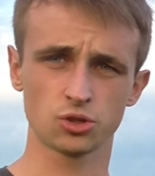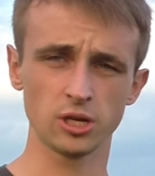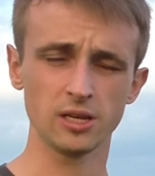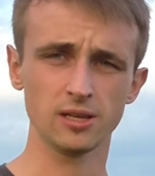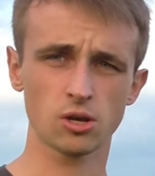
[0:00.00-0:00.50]

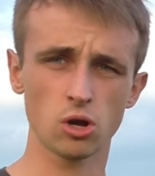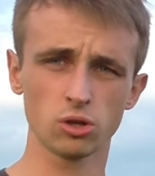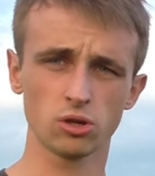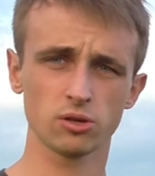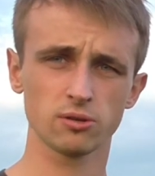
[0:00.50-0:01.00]
czy
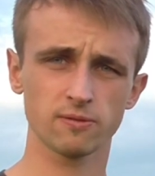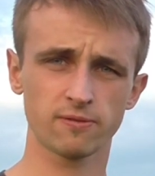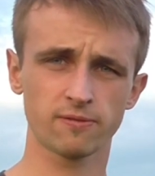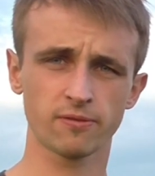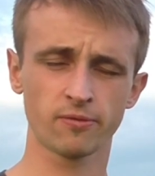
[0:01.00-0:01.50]
kolno
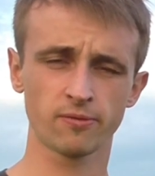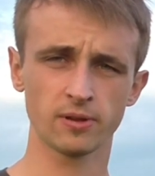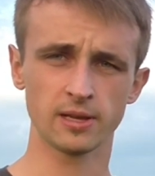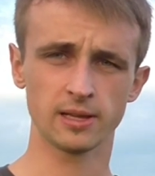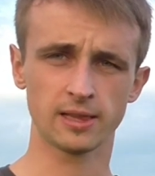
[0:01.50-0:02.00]
e,
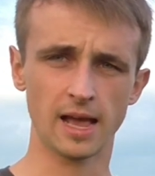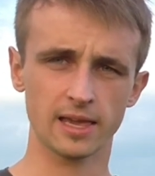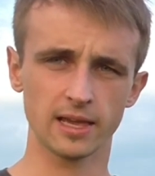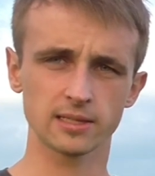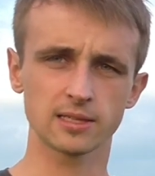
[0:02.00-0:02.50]

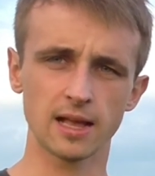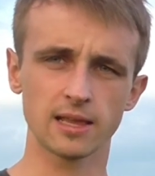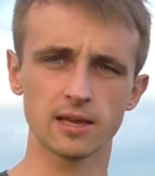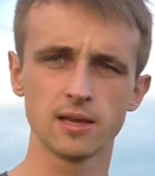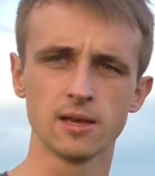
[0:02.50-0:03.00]
takie
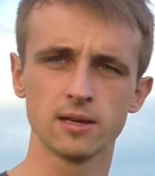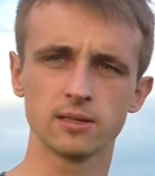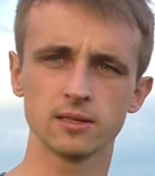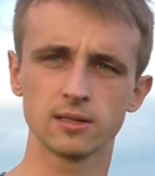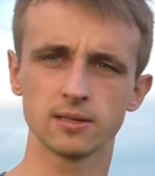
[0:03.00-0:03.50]
znane,
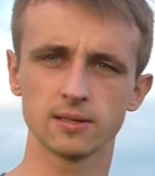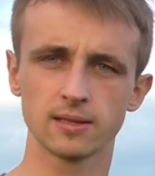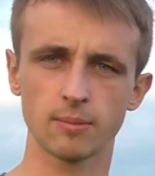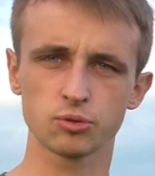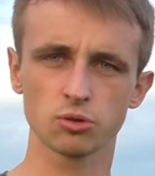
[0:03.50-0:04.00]
e,
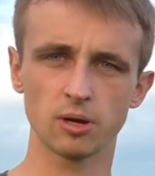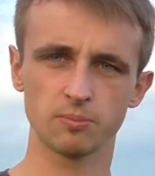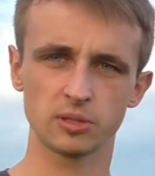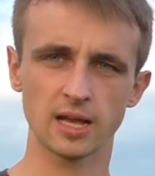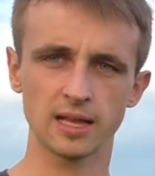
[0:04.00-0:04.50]
na
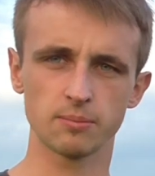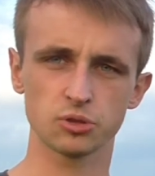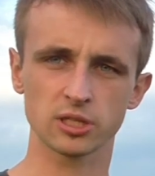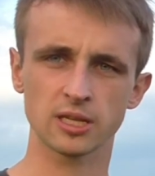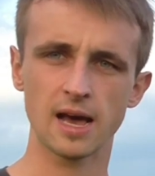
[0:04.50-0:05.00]
przykład pisane
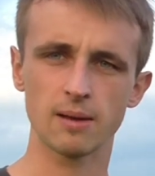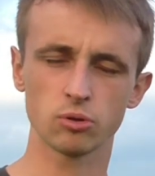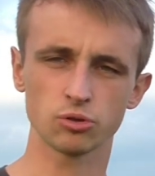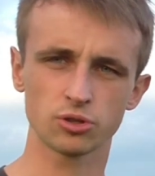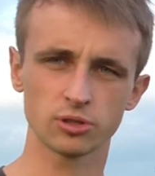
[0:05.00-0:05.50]
przez K
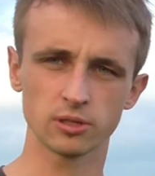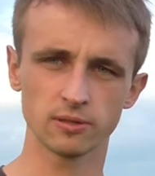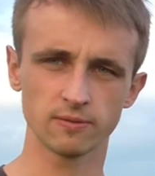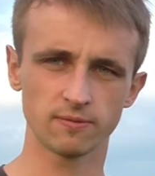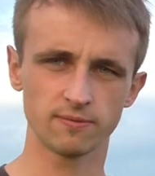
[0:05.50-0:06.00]
bądź e,
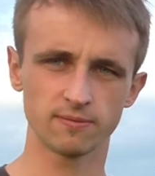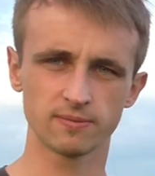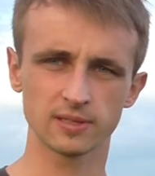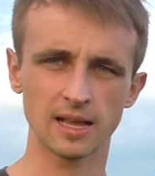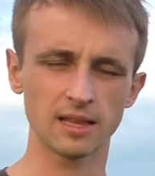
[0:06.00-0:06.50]

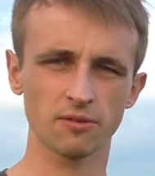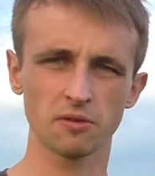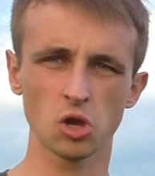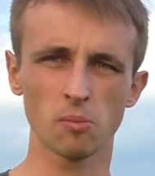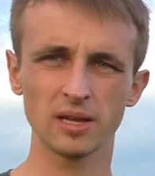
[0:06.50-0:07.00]
znane w
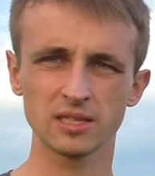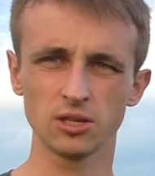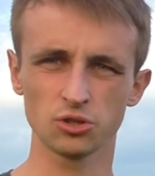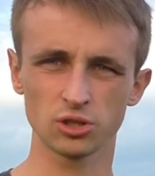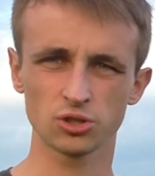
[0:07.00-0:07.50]
chwili
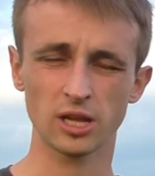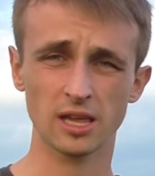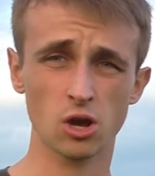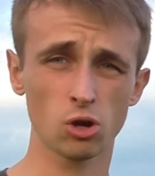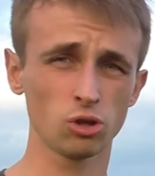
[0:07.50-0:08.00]
obecnej, czy, czy
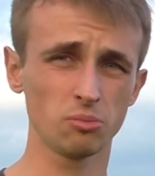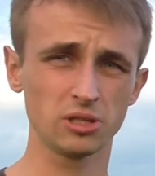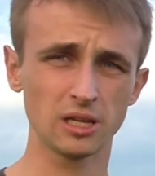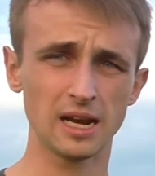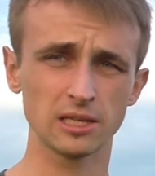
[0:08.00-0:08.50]
takie kolno
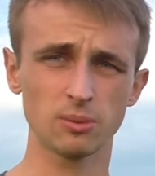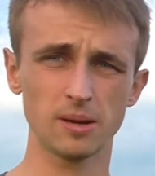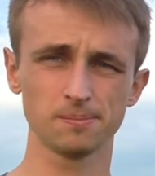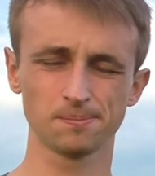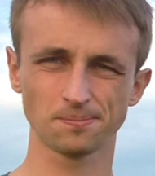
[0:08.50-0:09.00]
byś znalazła?